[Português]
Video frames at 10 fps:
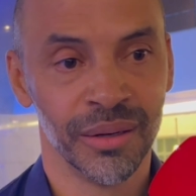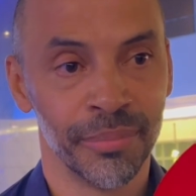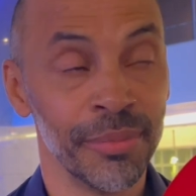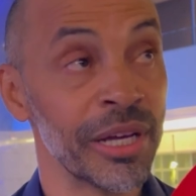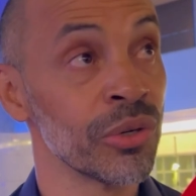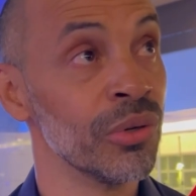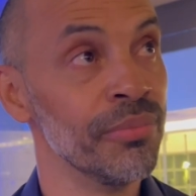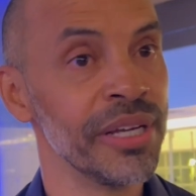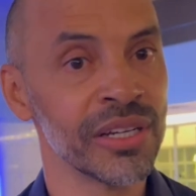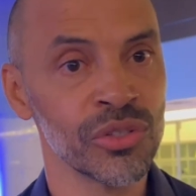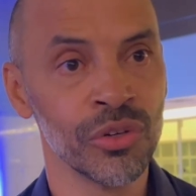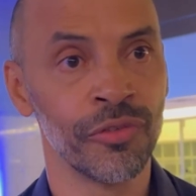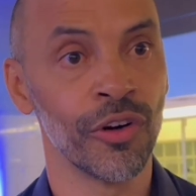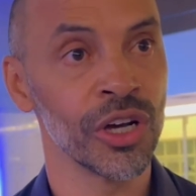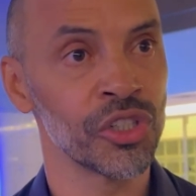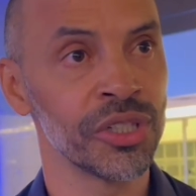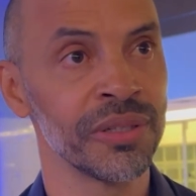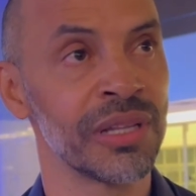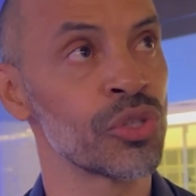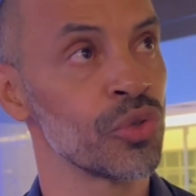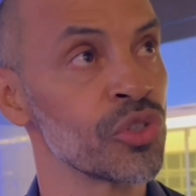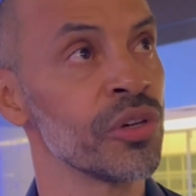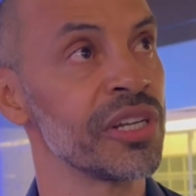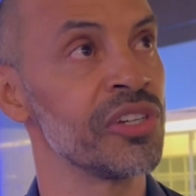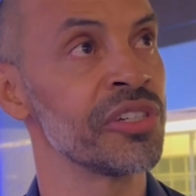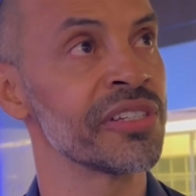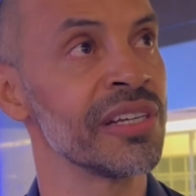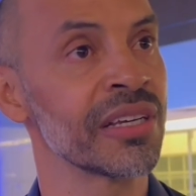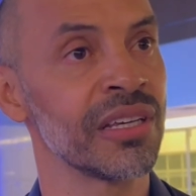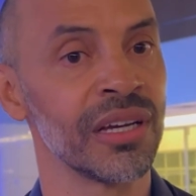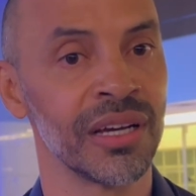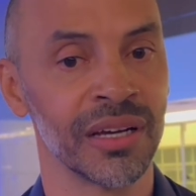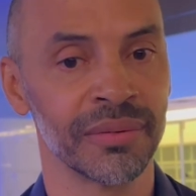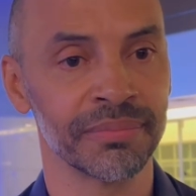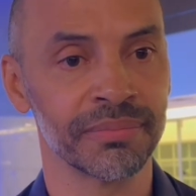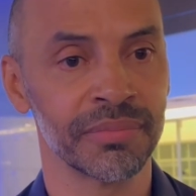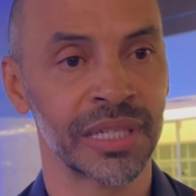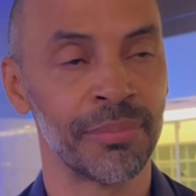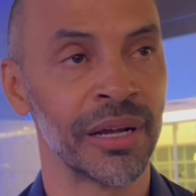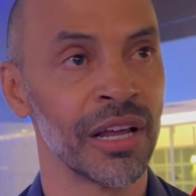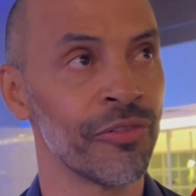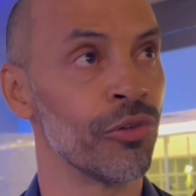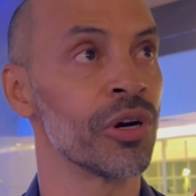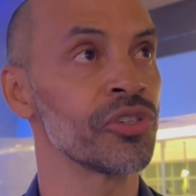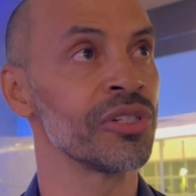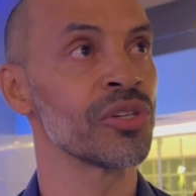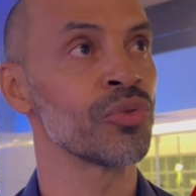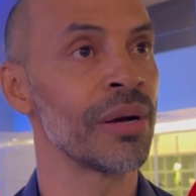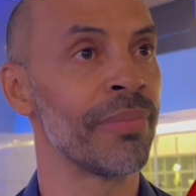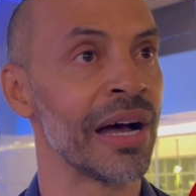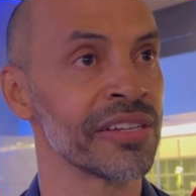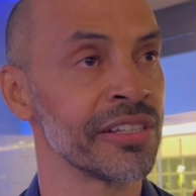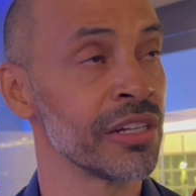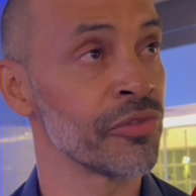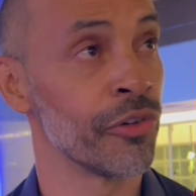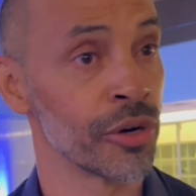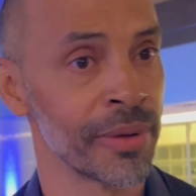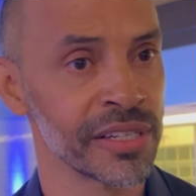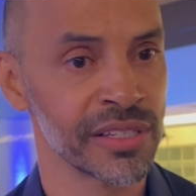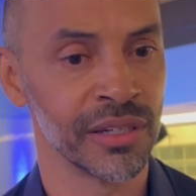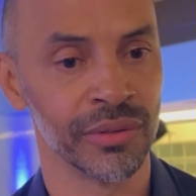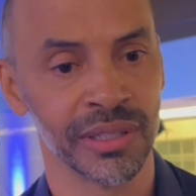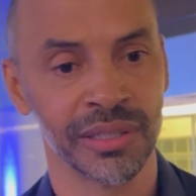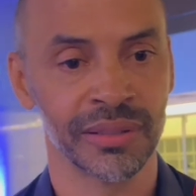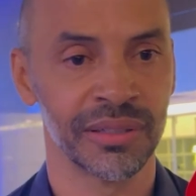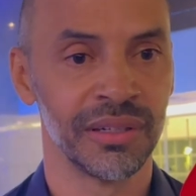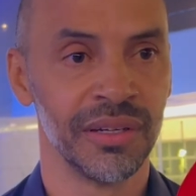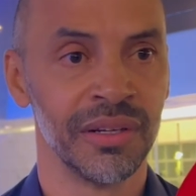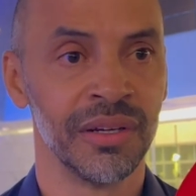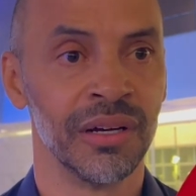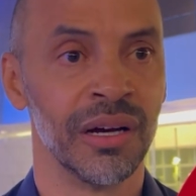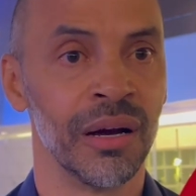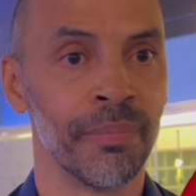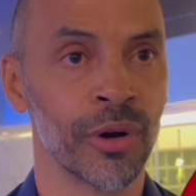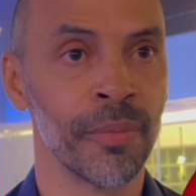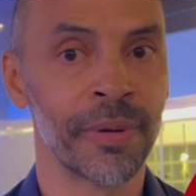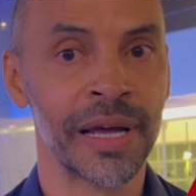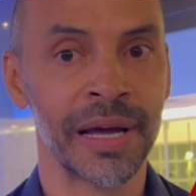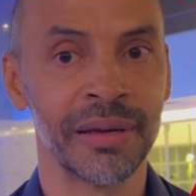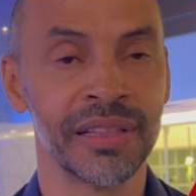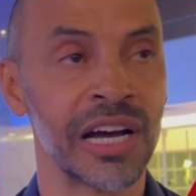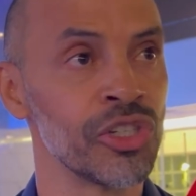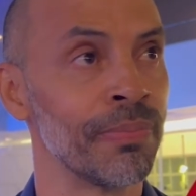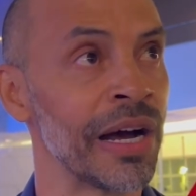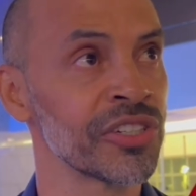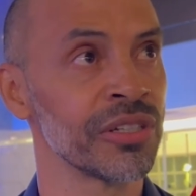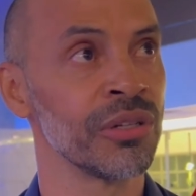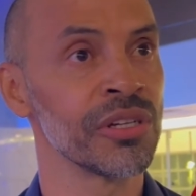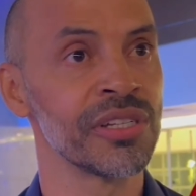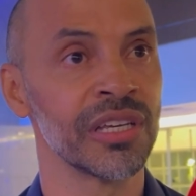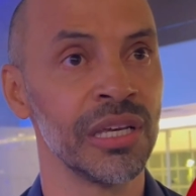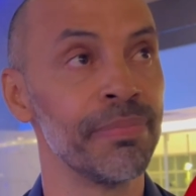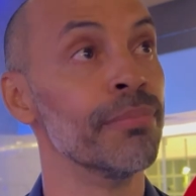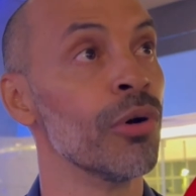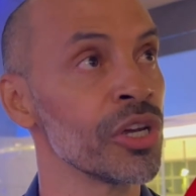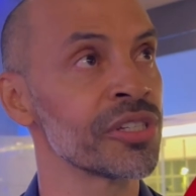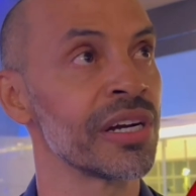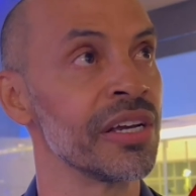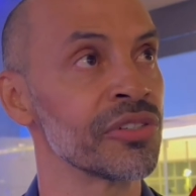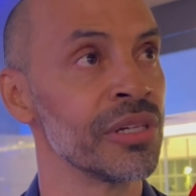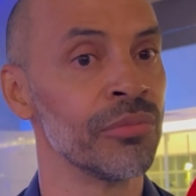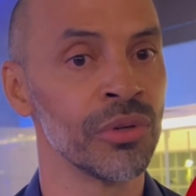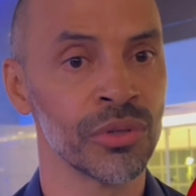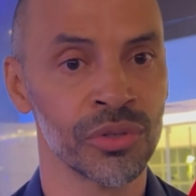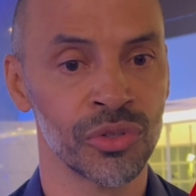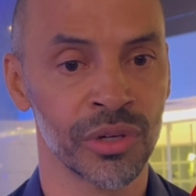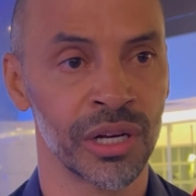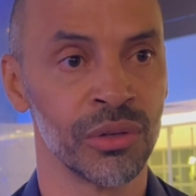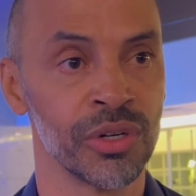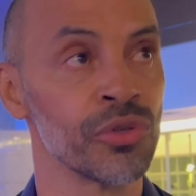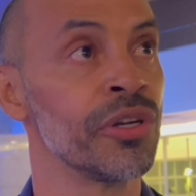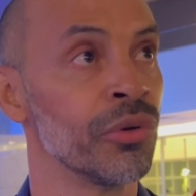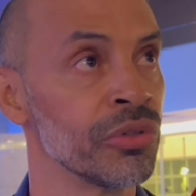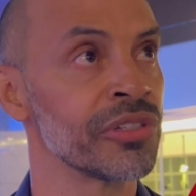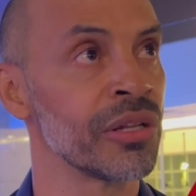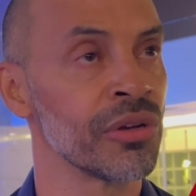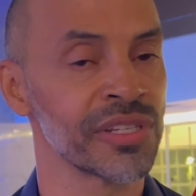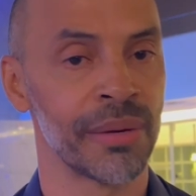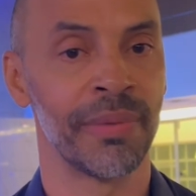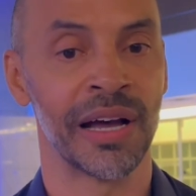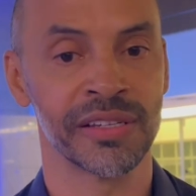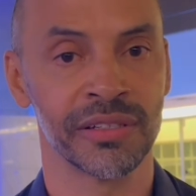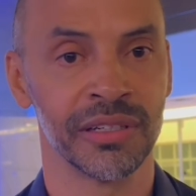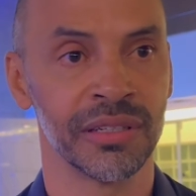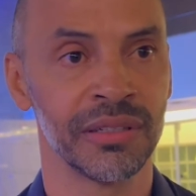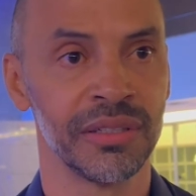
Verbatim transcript: Primeiro, o Minas não foge das suas origens, né? Que é trabalhar forte na sua base, né? na formação, né? A própria idade baixa da nossa equipe mostra isso, né? Muitos jogadores oriundos da nossa base, né?